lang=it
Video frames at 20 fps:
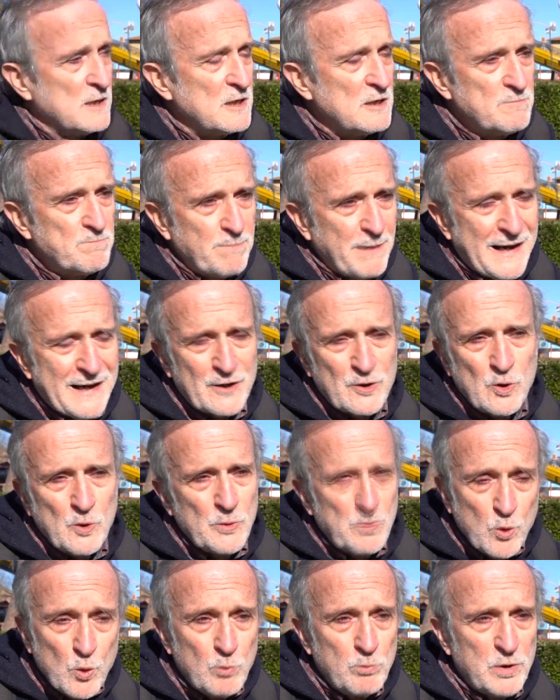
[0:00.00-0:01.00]
Il
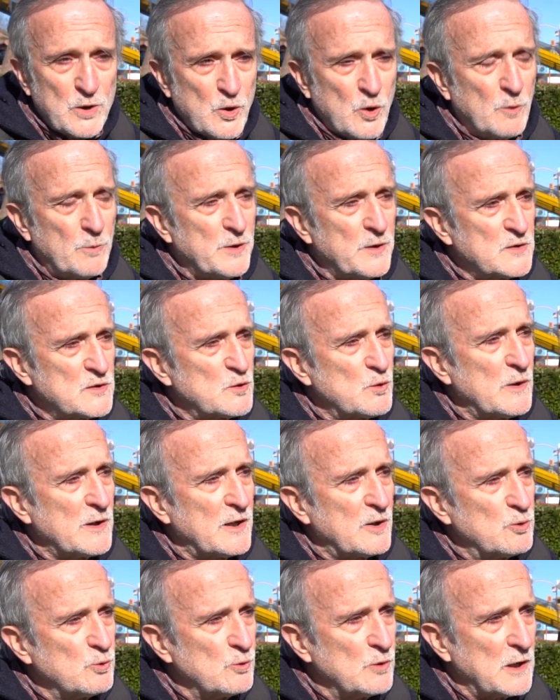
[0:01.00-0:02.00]
parco pubblico per
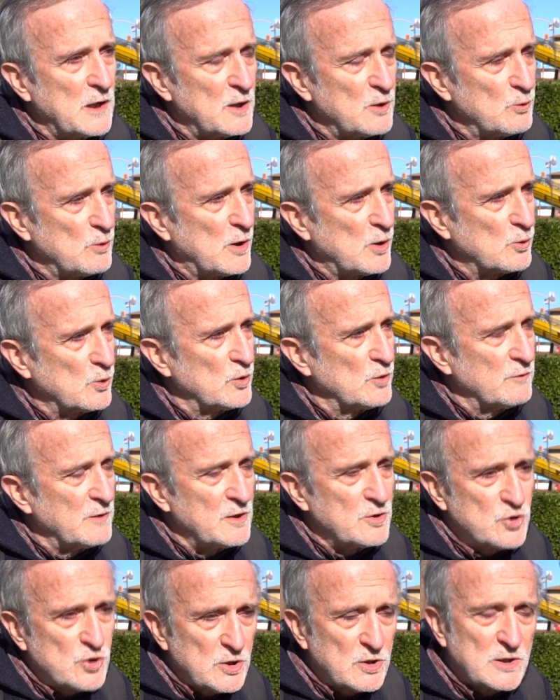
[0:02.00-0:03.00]
sua natura è il luogo
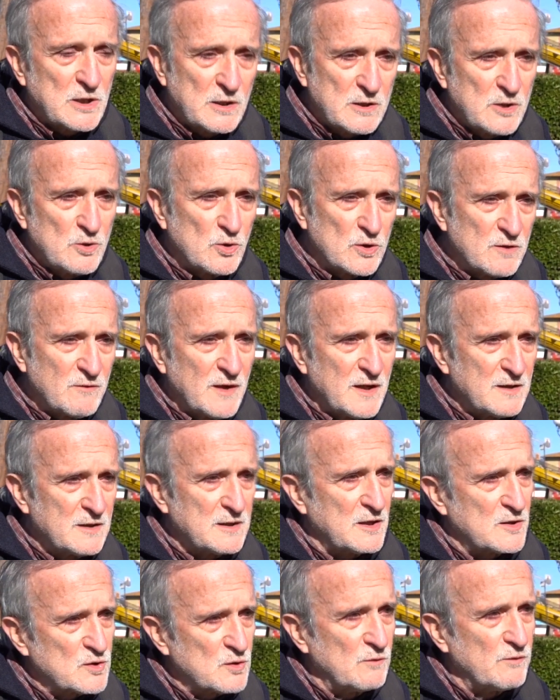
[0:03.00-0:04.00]
dove il cittadino
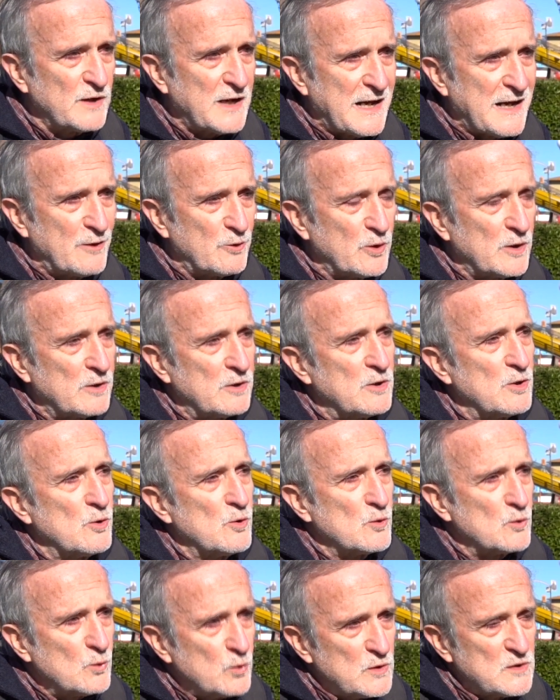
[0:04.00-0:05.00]
diventa sovrano e
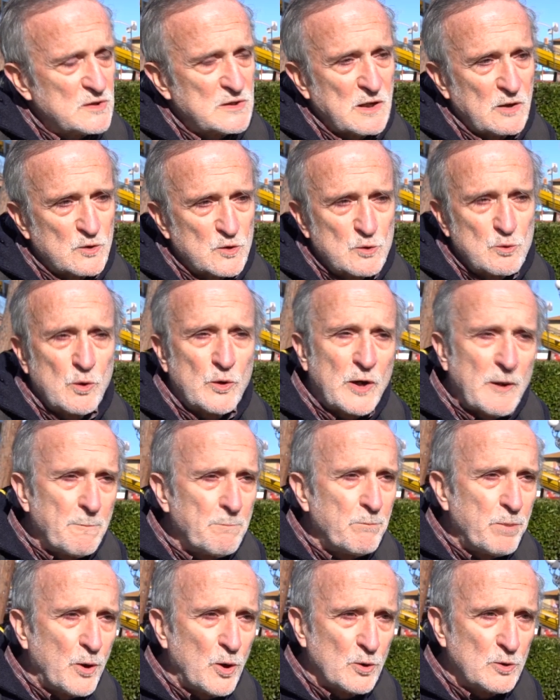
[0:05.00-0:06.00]
riconquista un suo
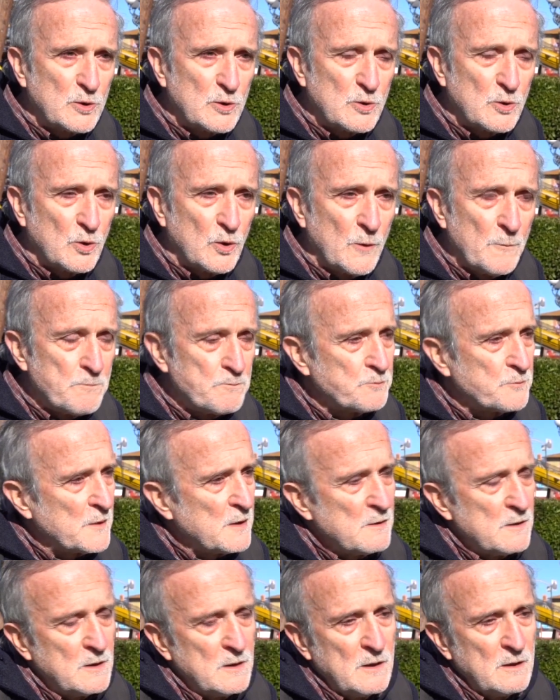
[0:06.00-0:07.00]
rapporto
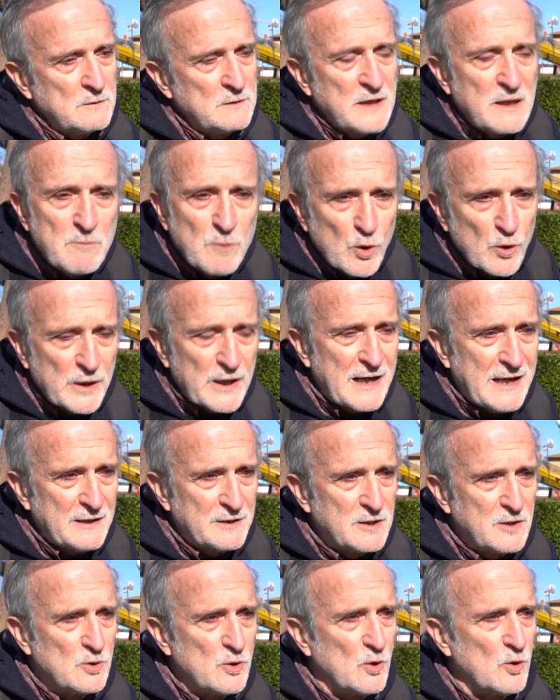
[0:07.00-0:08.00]

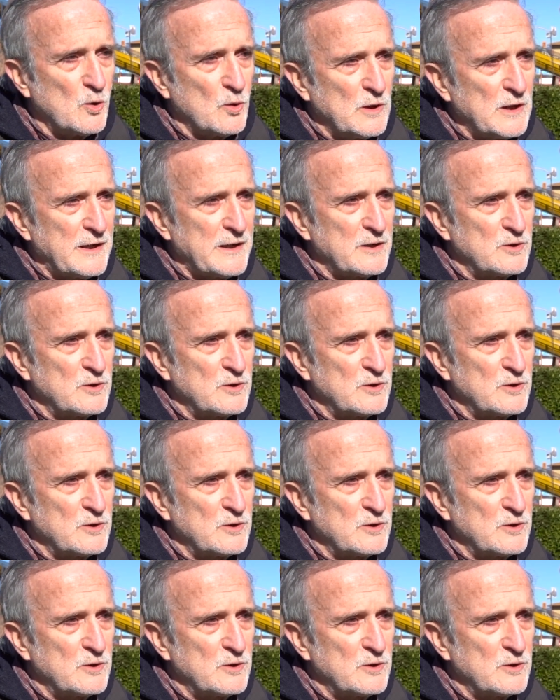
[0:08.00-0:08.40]
demografico con la